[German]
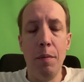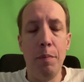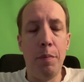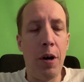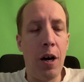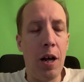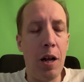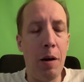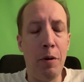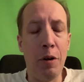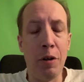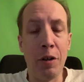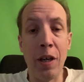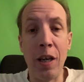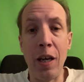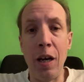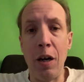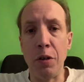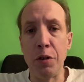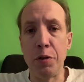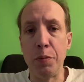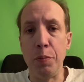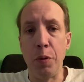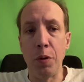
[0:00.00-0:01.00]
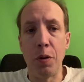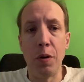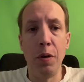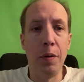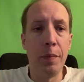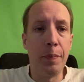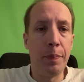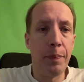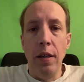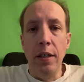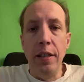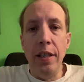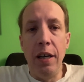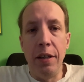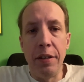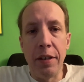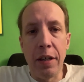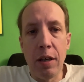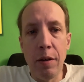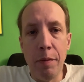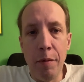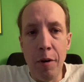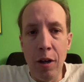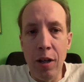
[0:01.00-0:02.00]
Paderborn gegen Augsburg. Ja, und
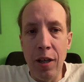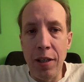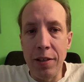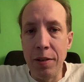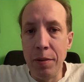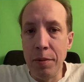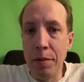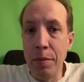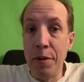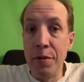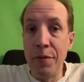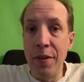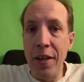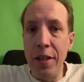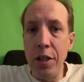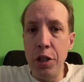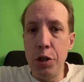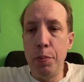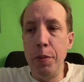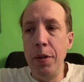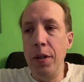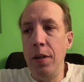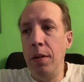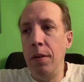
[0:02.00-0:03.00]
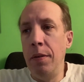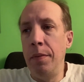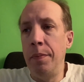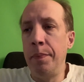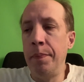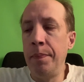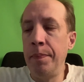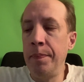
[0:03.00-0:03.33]
dann kommen wir auch gleich zum zweiten Spiel.